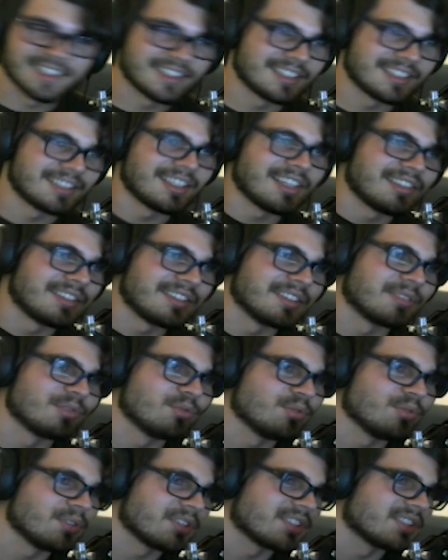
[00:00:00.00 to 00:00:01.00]
Ça c'est
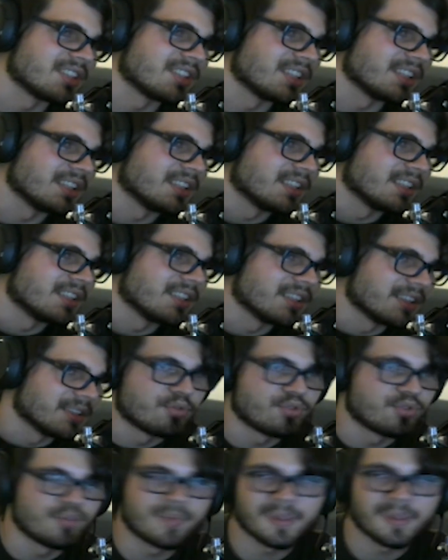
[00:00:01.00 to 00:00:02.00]
sûr, c'est
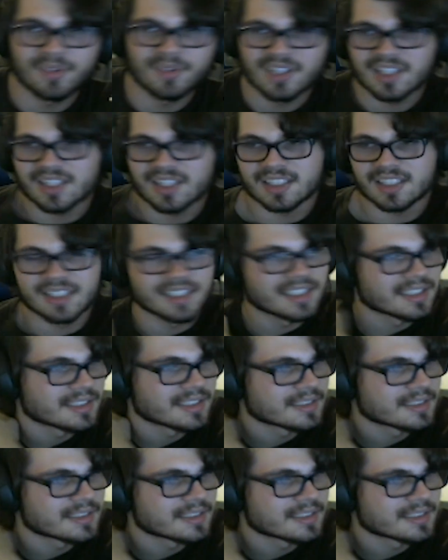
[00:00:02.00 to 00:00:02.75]
super bonne attaque.